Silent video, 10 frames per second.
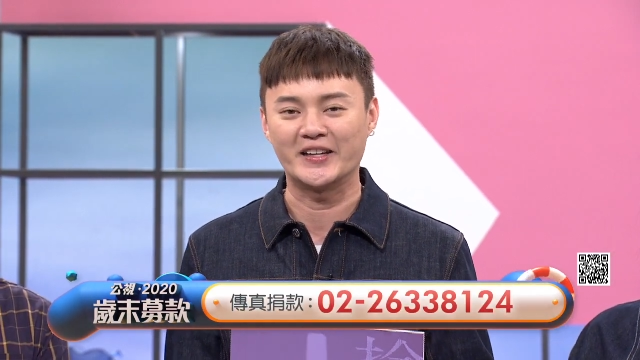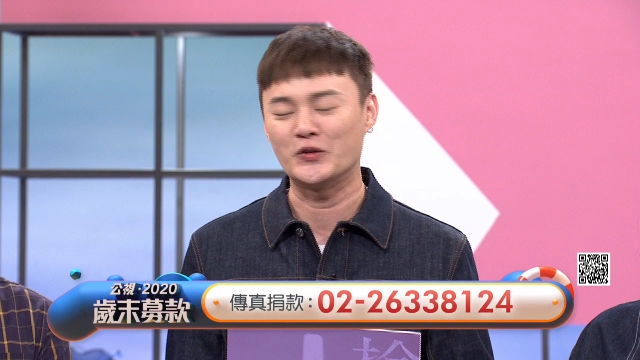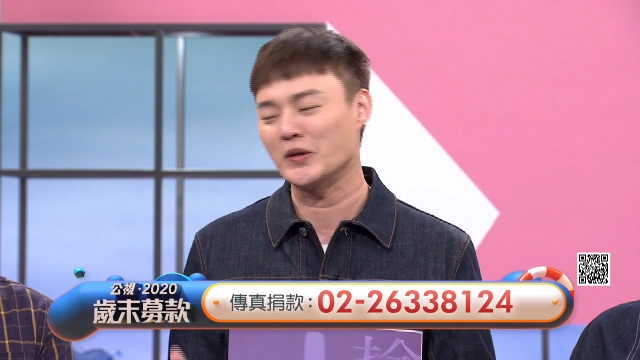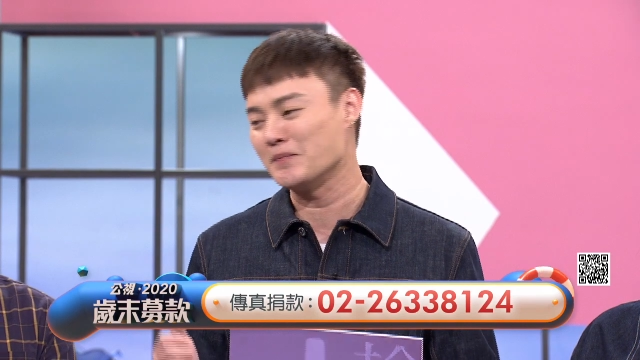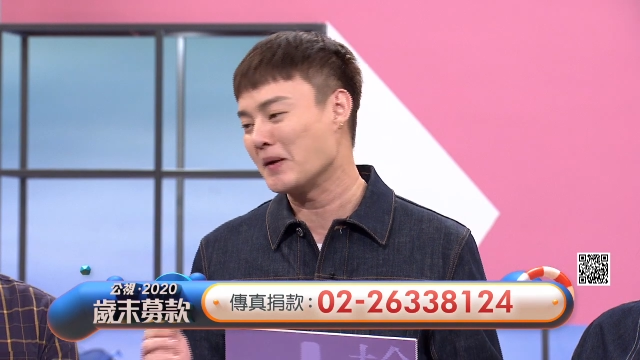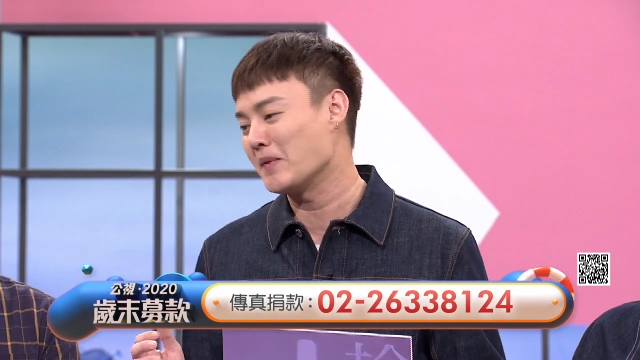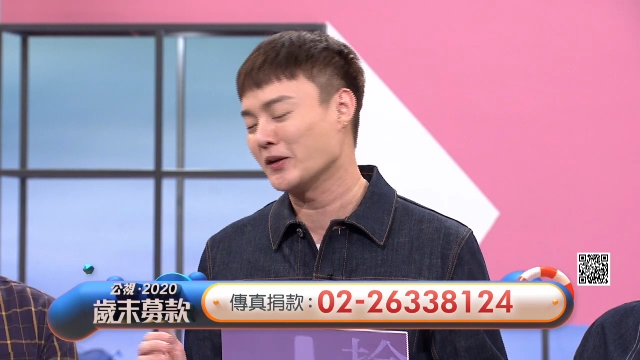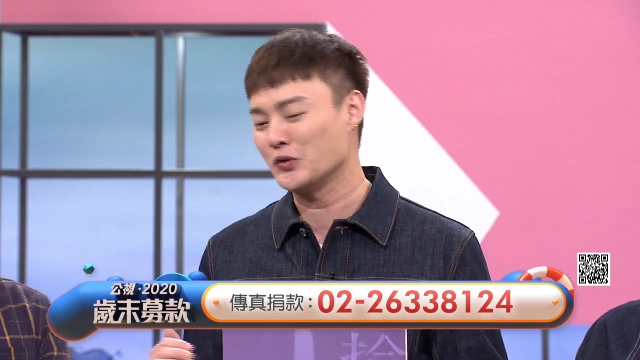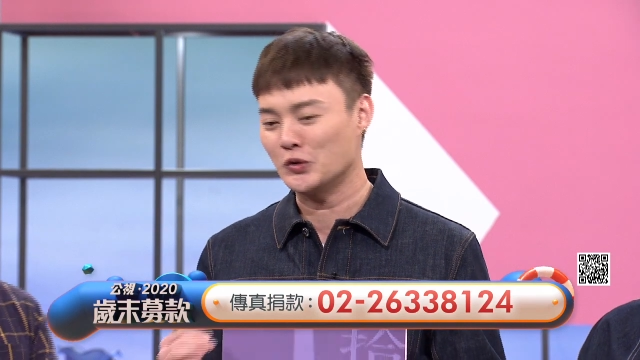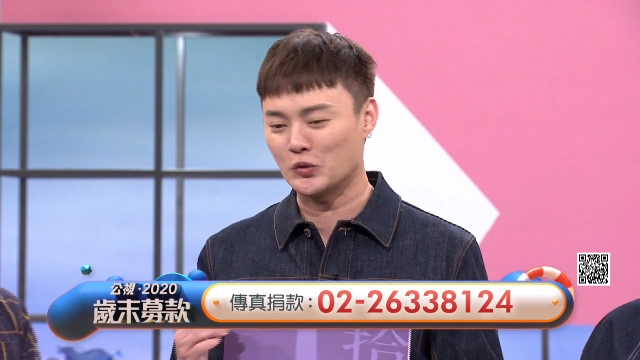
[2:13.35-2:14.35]
因为我跟爸爸
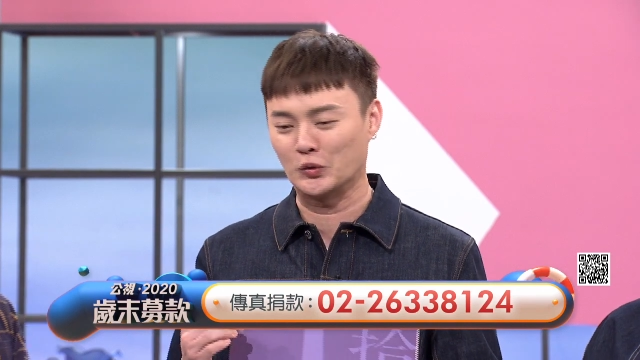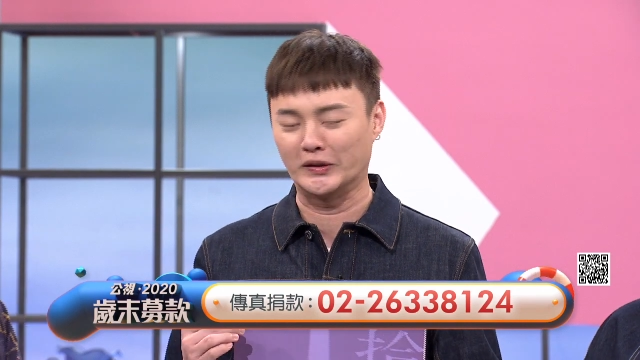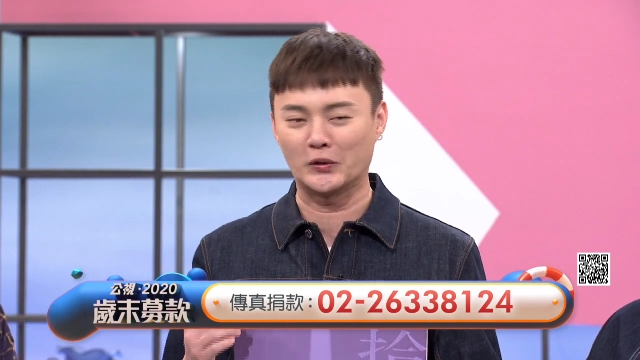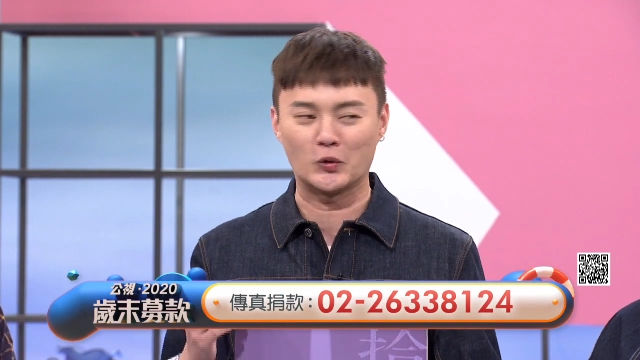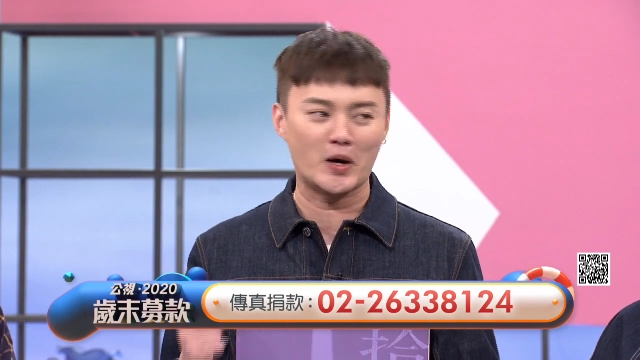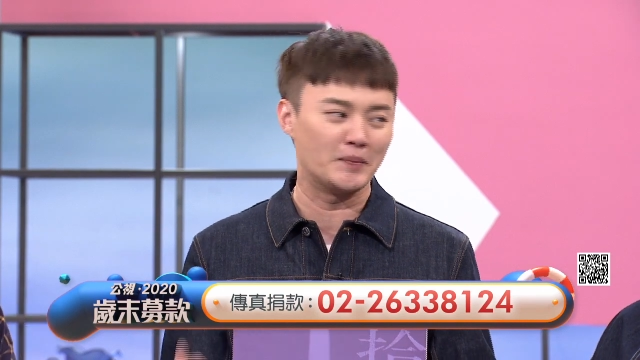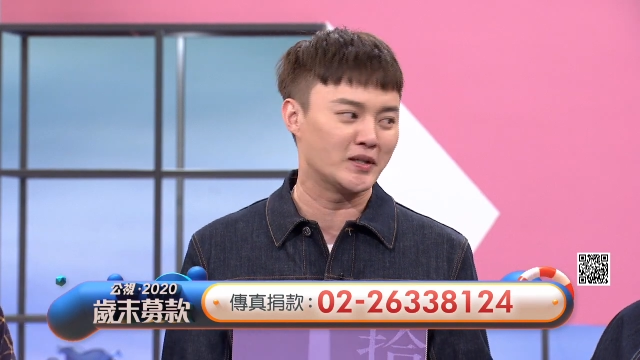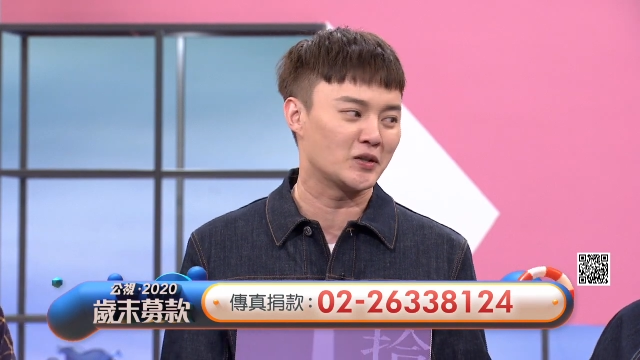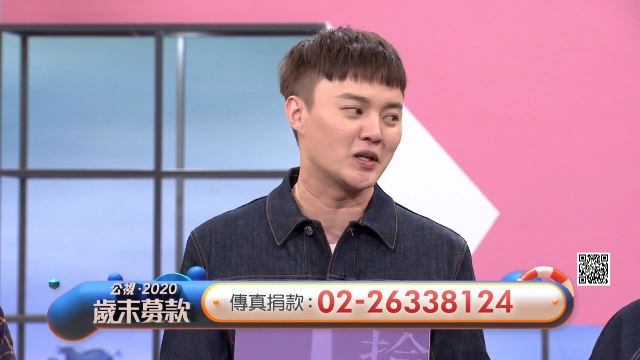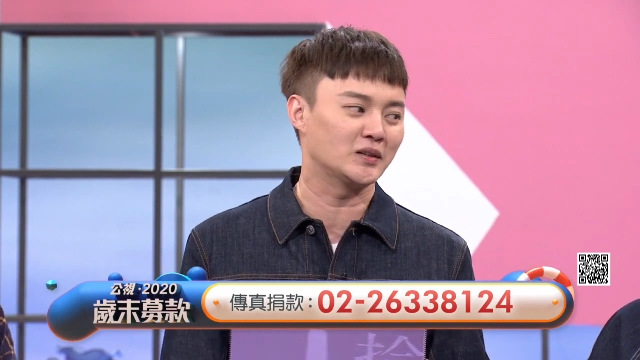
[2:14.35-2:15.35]
就是属于那种话比
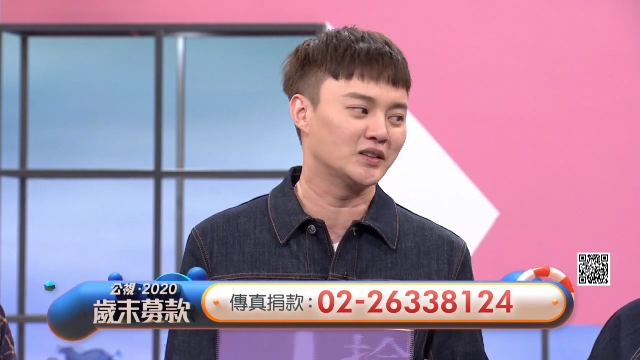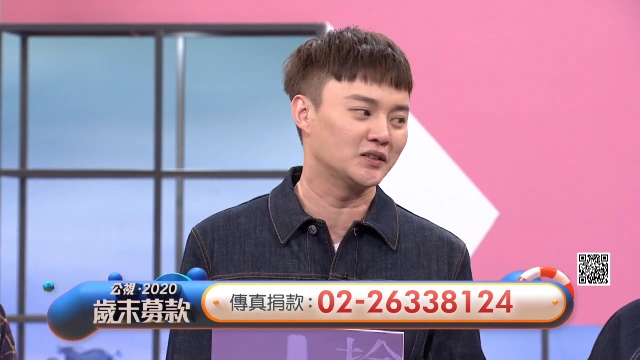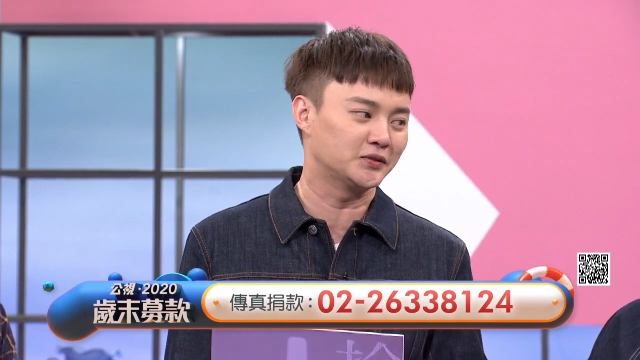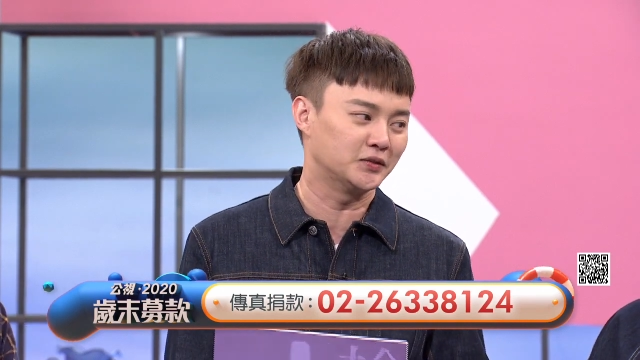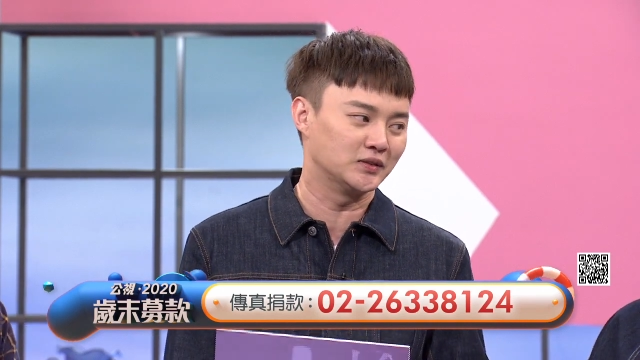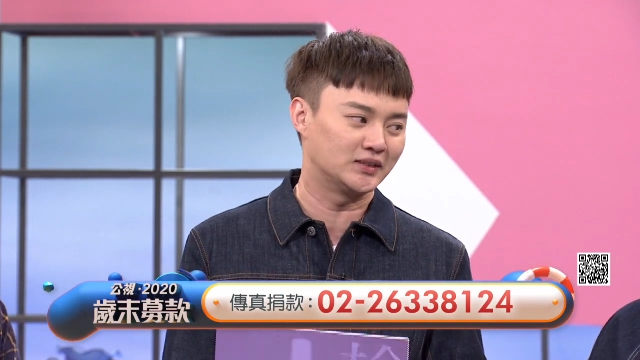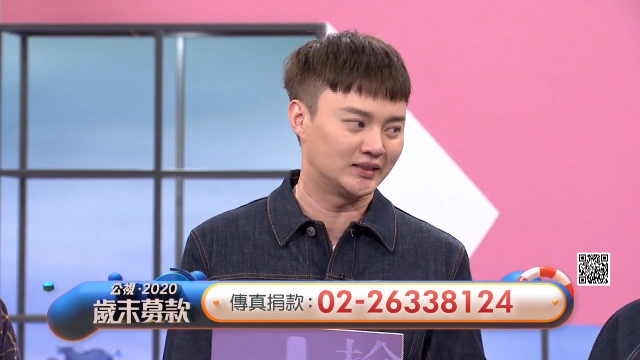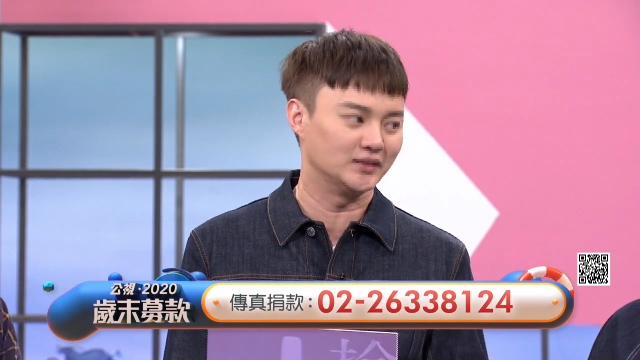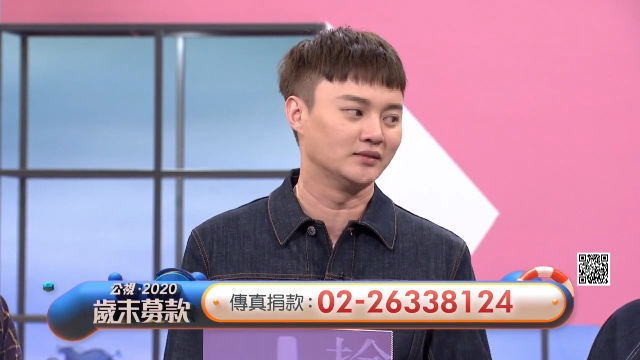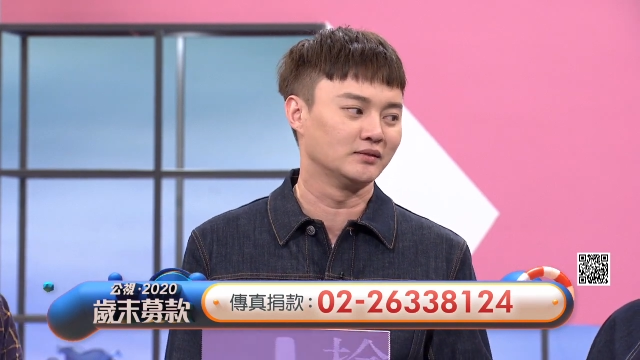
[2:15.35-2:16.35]
较少的父子。